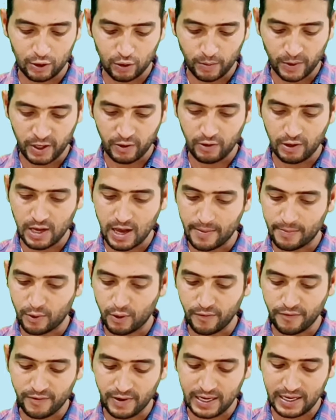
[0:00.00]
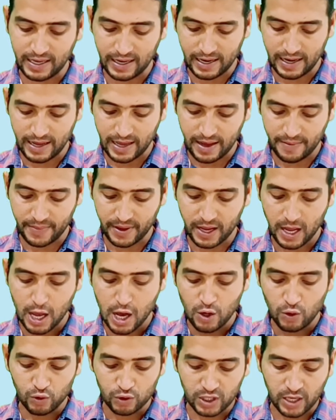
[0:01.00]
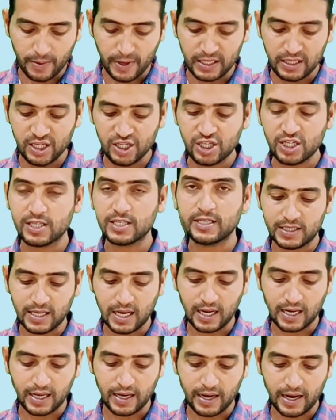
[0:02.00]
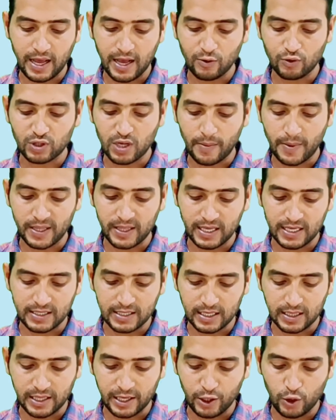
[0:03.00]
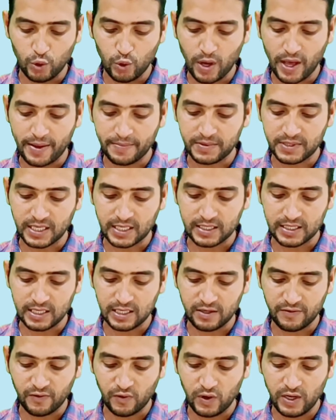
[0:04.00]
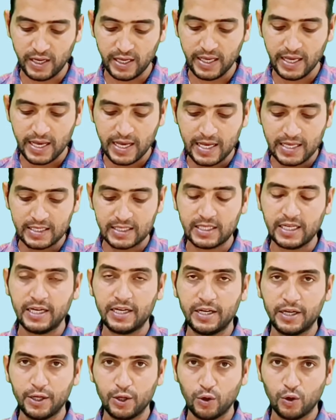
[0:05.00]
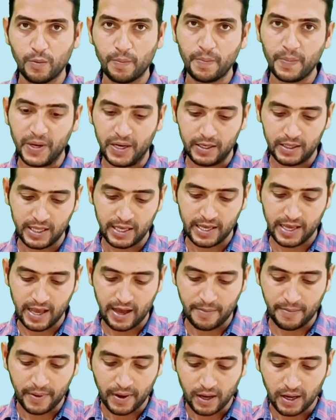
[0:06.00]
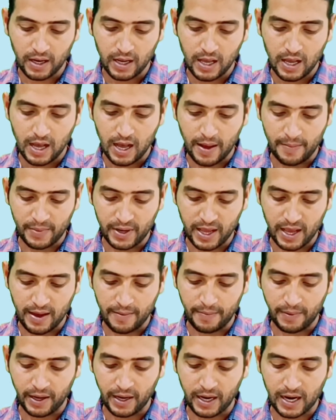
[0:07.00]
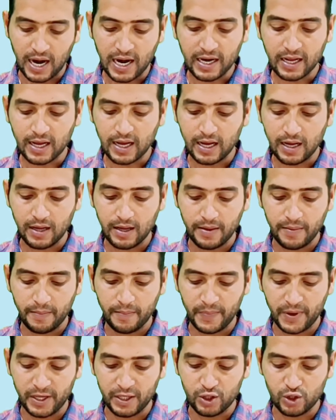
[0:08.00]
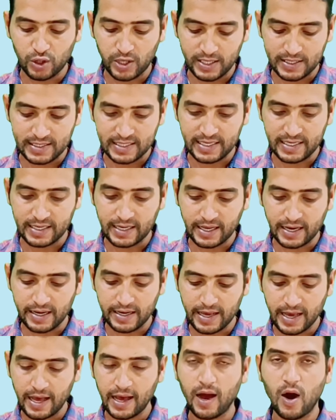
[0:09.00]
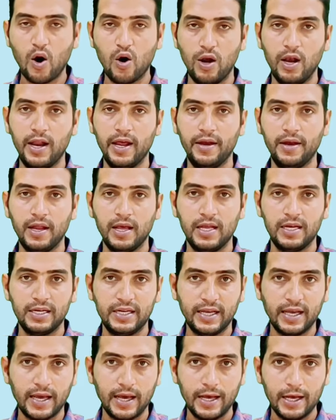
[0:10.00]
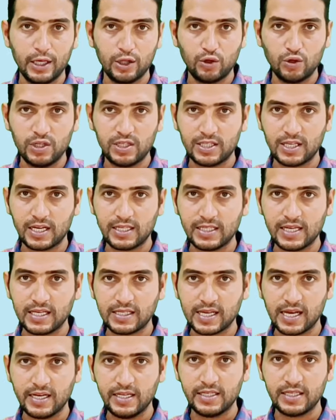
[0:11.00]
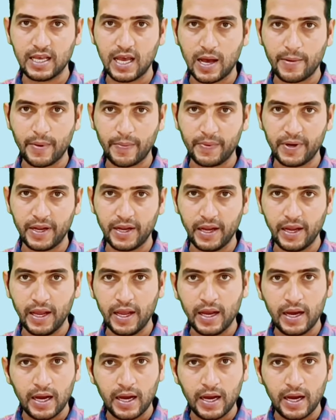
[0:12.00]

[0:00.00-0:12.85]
है ना तो मैनुअली आपको फिल करना है यहाँ पर उसके बाद नीचे इंतजार करना है उसके बाद देख सकते हैं यू हैव सक्सेसफुल्ली सेट योर पिन देखिए यहाँ पर हमने अपने कार्ड का पिन जो है सेट कर लिया है ऑनलाइन ठीक है तो इस तरह से आसानी से आप अपने